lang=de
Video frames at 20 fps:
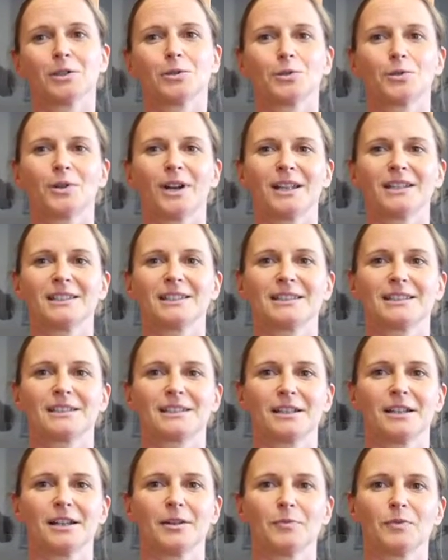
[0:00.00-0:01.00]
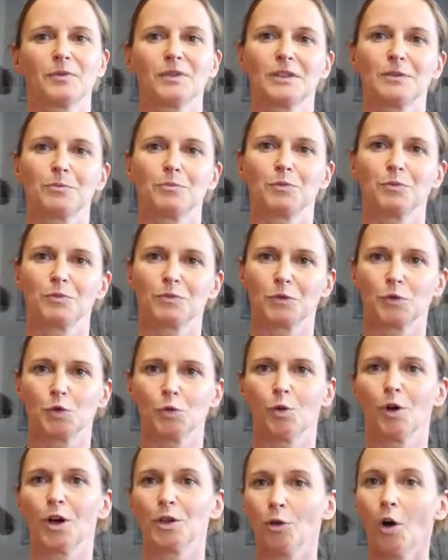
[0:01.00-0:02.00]
du kannst ähm,
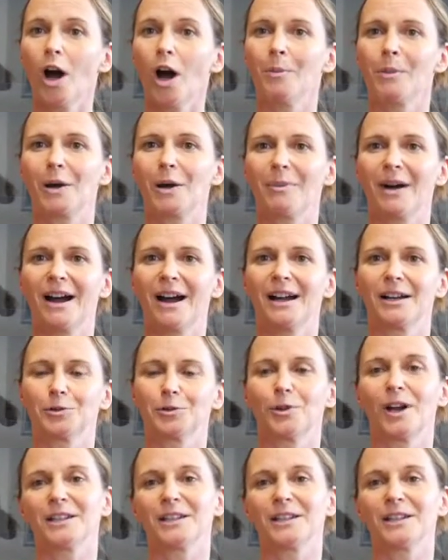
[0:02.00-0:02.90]
Übungen noch einmal machen, du